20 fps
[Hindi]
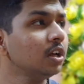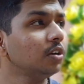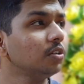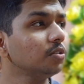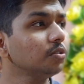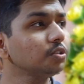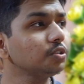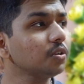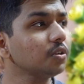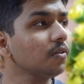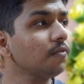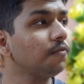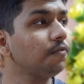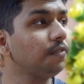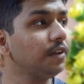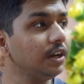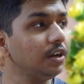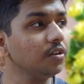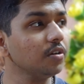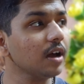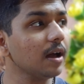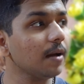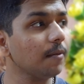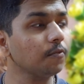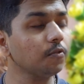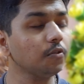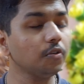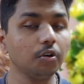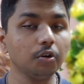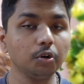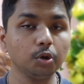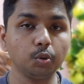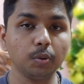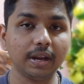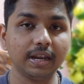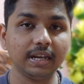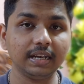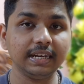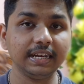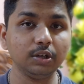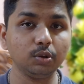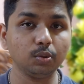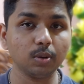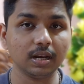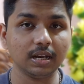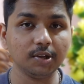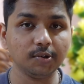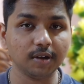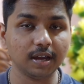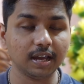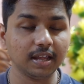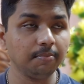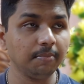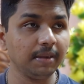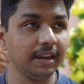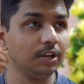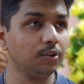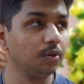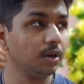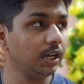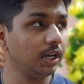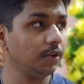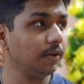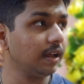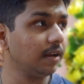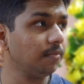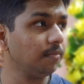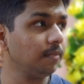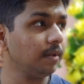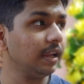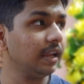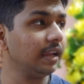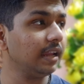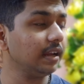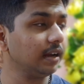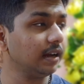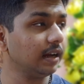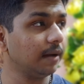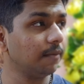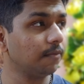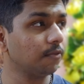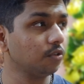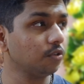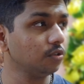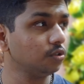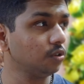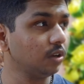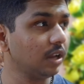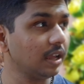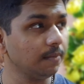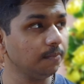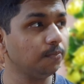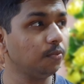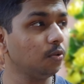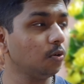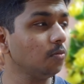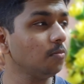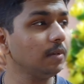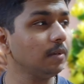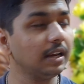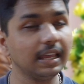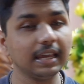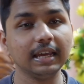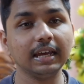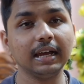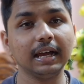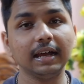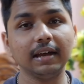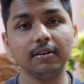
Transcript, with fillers: तो दोस्तों वीडियो आपको 2021 मई 21 में आपको थोड़ा इम्प्रूव मिलेगा